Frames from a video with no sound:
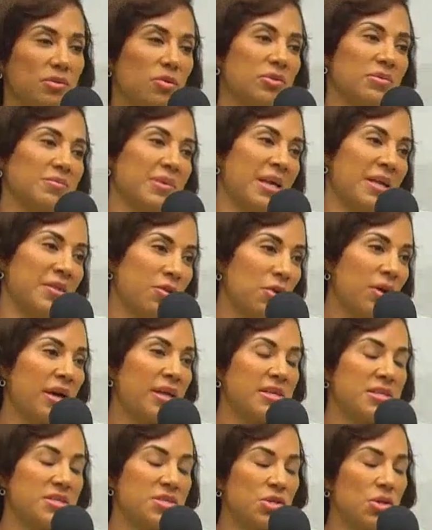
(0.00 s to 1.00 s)
en
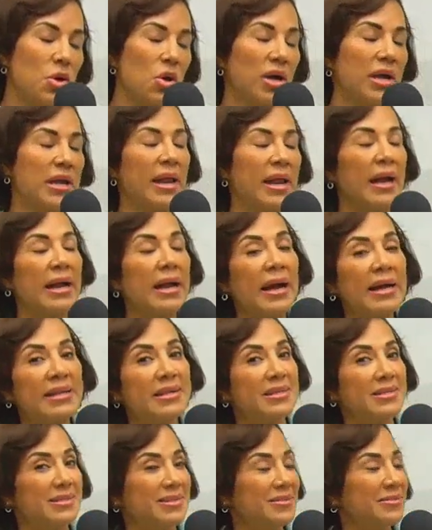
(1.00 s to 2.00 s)
drogadicción en las
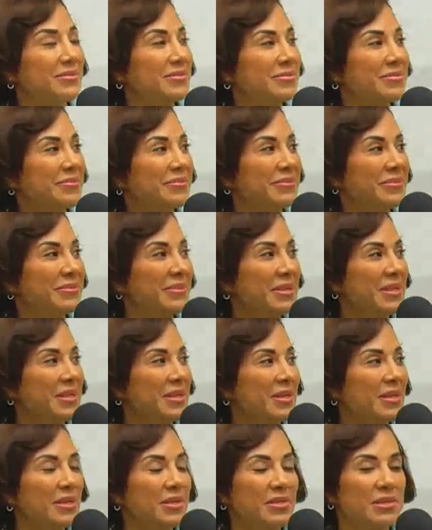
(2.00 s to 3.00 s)
calles.
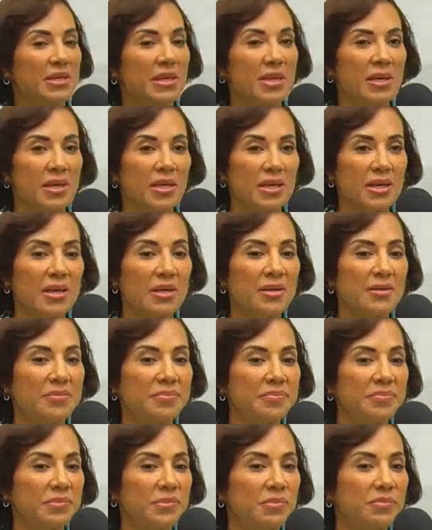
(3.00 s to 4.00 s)
Eh,
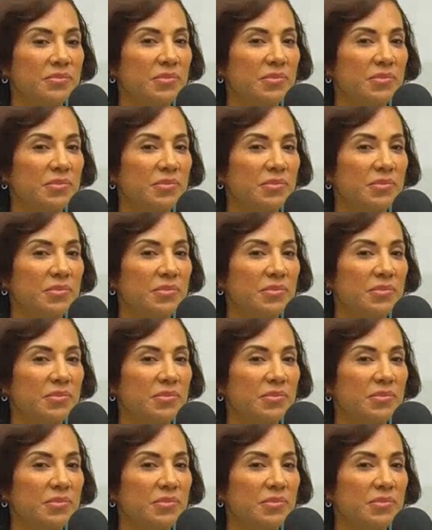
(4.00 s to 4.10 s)
en las